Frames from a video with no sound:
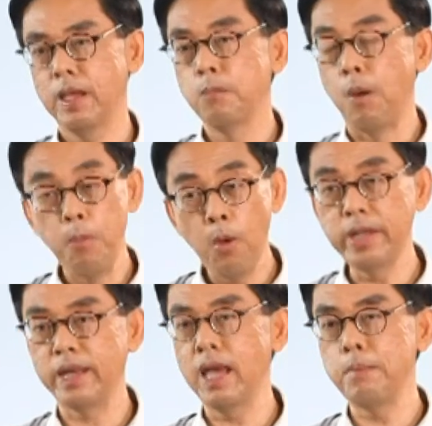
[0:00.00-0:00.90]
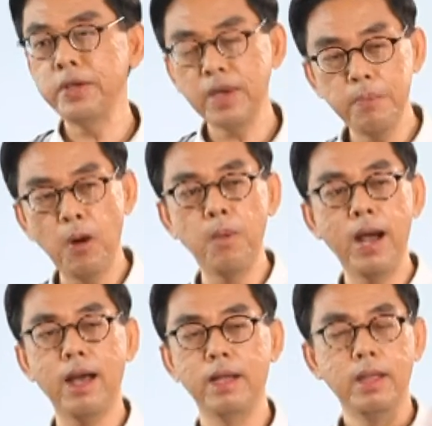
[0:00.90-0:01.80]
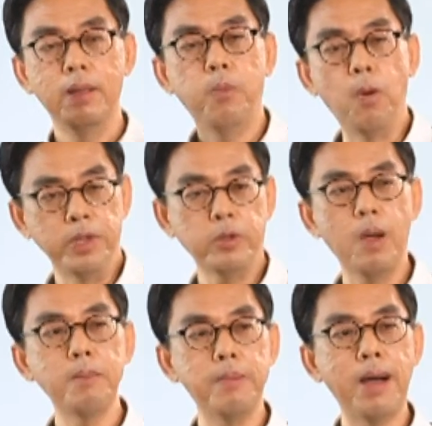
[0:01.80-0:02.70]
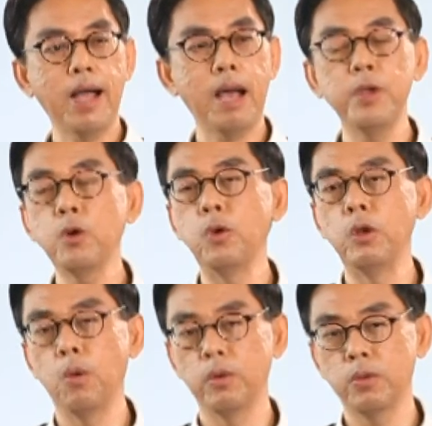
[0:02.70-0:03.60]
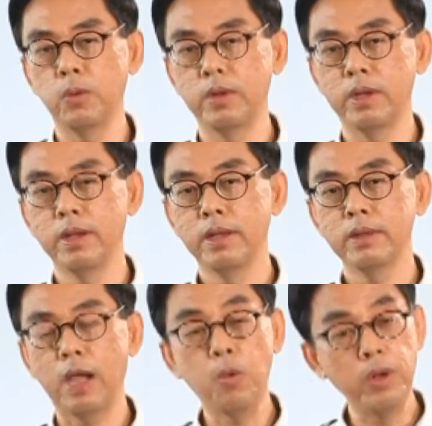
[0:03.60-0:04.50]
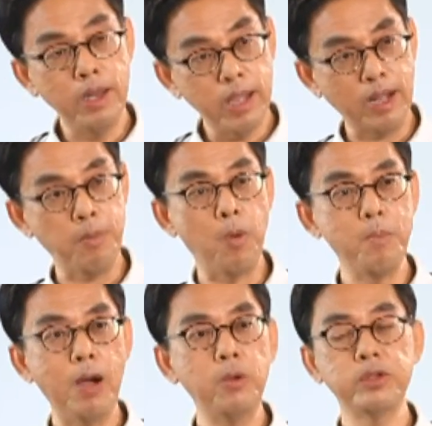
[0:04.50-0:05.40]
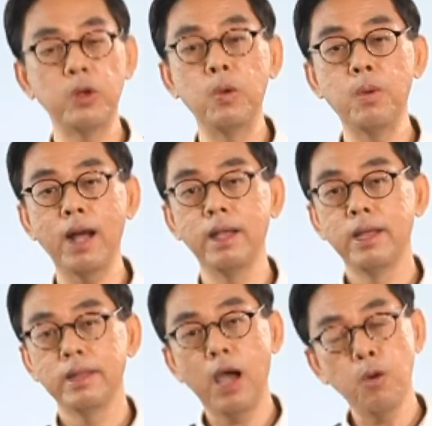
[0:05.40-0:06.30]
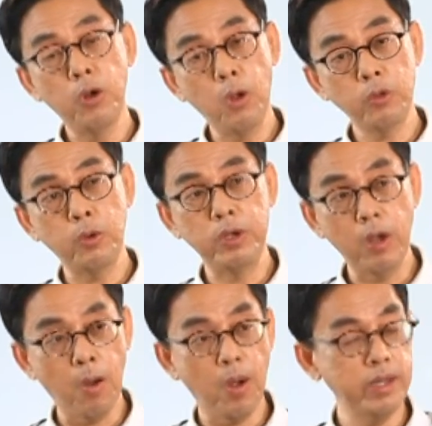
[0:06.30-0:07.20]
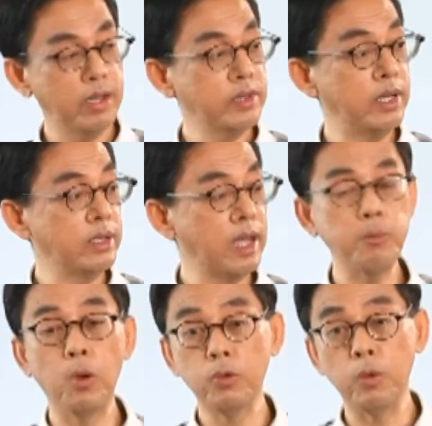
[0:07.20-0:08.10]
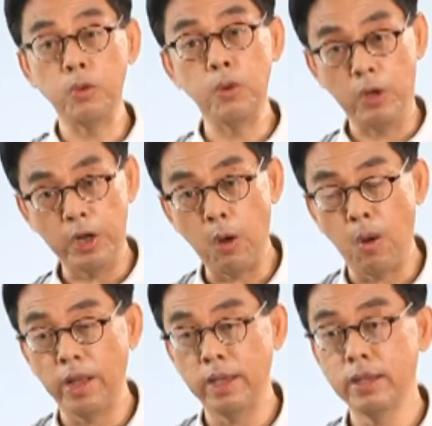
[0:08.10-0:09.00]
ผมพูดอย่างนี้ไม่ใช่เพราะว่าผมจะต้องมาบังคับให้คุณลงทุนแต่คุณเรียนกับผมมาคุณจะรู้ว่าถ้าคุณลงทุนน้อยสินทรัพย์ลงทุนคุณก็น้อย